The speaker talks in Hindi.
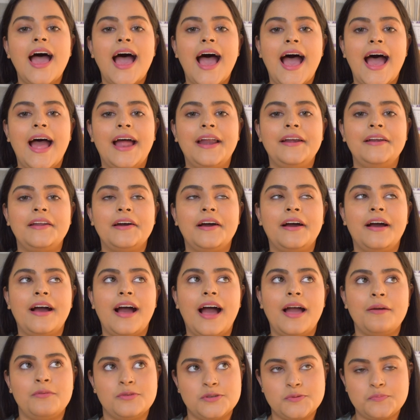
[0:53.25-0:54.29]
एंड
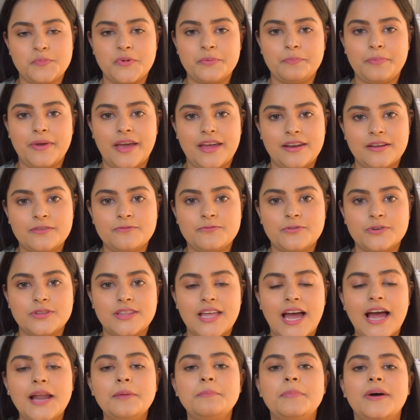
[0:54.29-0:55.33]
आई वॉज प्रिपेयरिंग फॉर
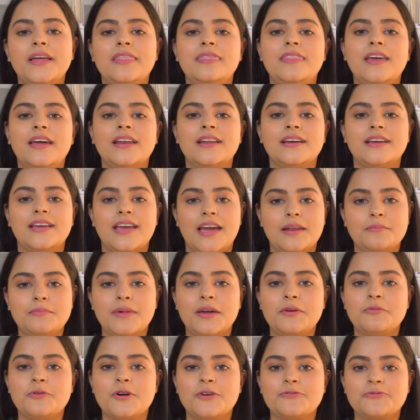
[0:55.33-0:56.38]
दैट बट देन अगेन
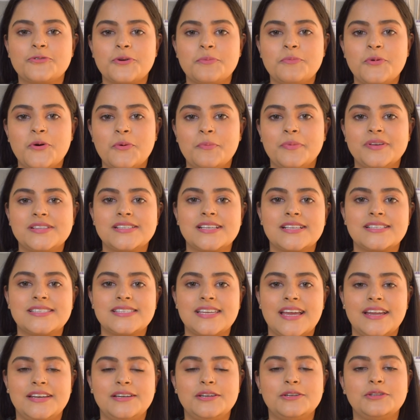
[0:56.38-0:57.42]
माई वर्क फ्रॉम होम इज़
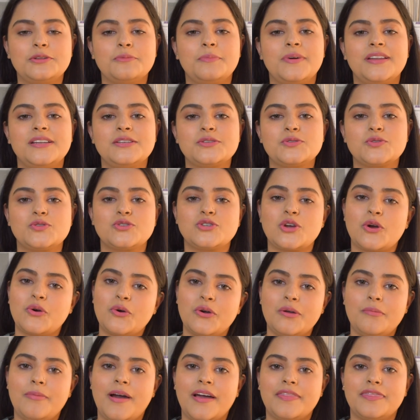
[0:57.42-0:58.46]
एक्सटेंडेड तो मैंने सोचा
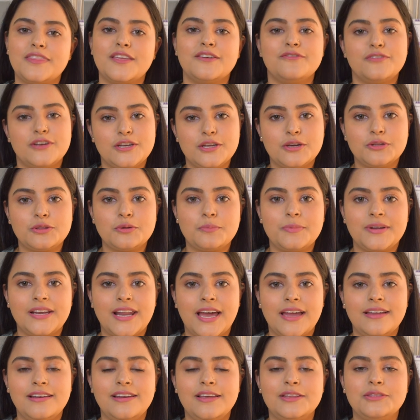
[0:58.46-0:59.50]
कोई बात नहीं वीडियो तो
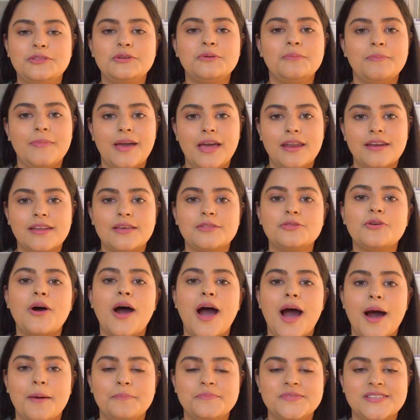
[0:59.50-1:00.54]
बना ही लेती हूँ मैं नहीं तो
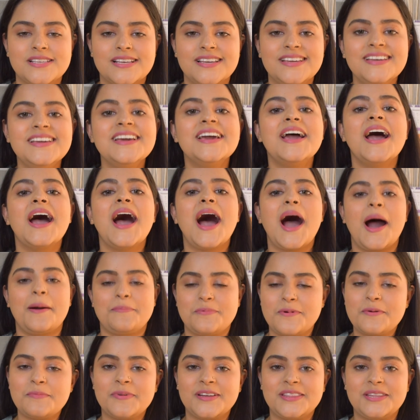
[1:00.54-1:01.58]
आपसे ही
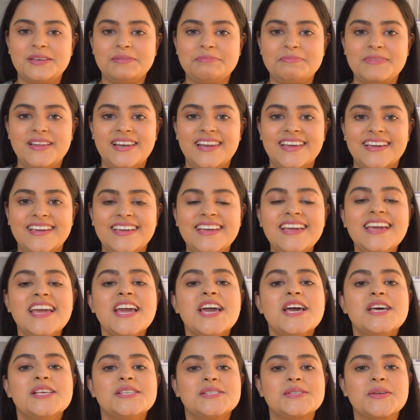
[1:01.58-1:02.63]
आपको मदद मिलेगी
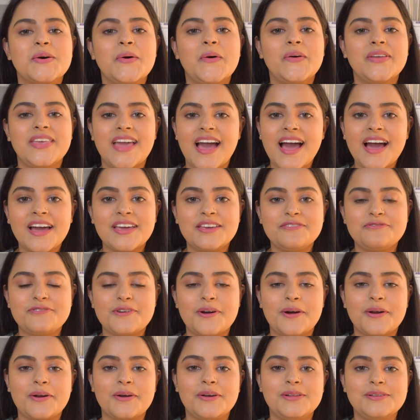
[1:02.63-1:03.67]
सो या इफ़
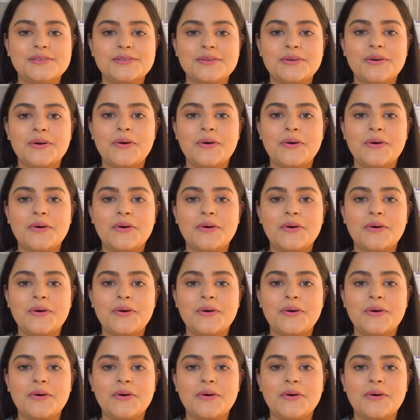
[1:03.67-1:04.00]
यू आर ऑल्सो